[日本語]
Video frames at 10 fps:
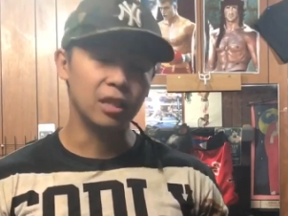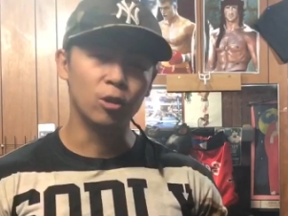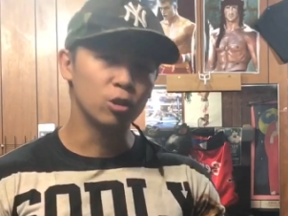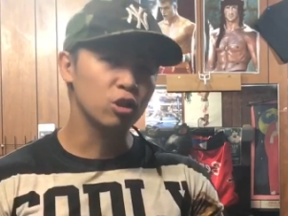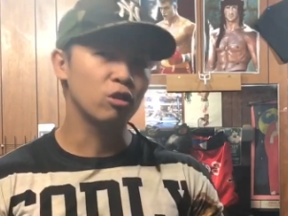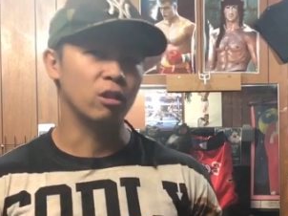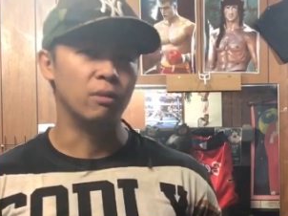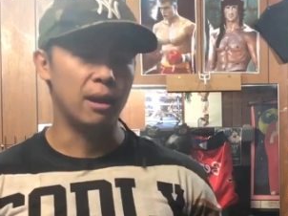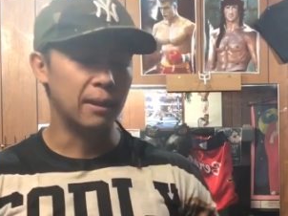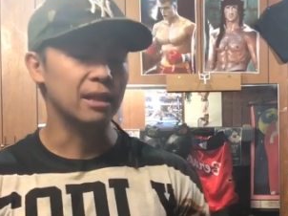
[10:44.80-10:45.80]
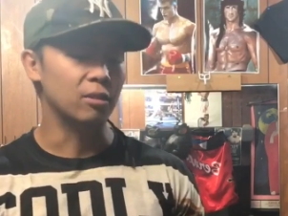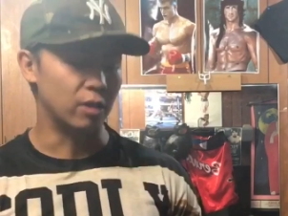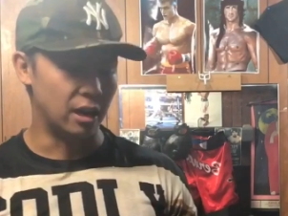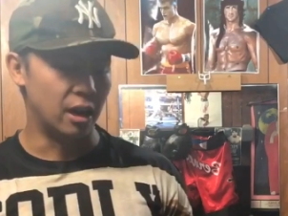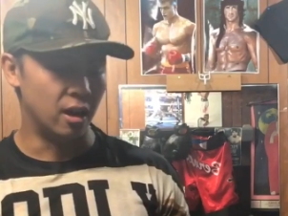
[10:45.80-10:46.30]
う全然4 0キロでもへばって
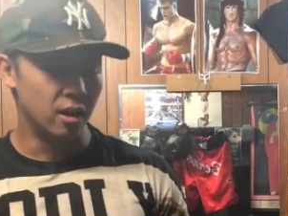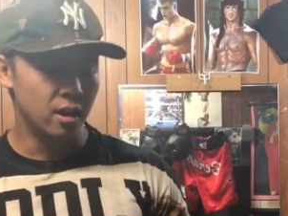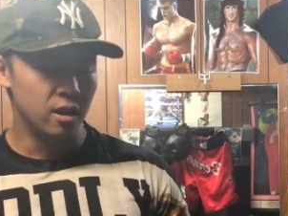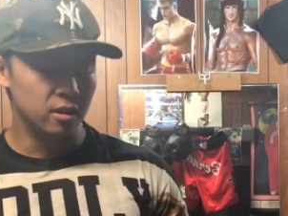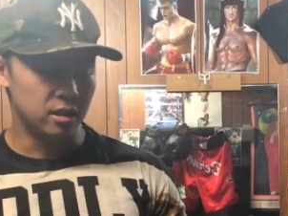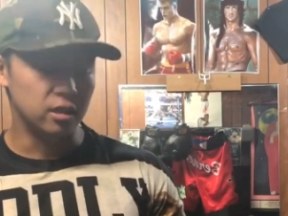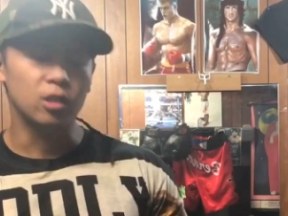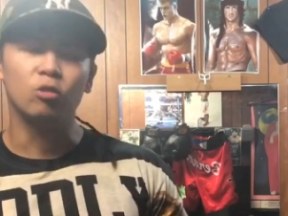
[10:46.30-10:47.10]
るから全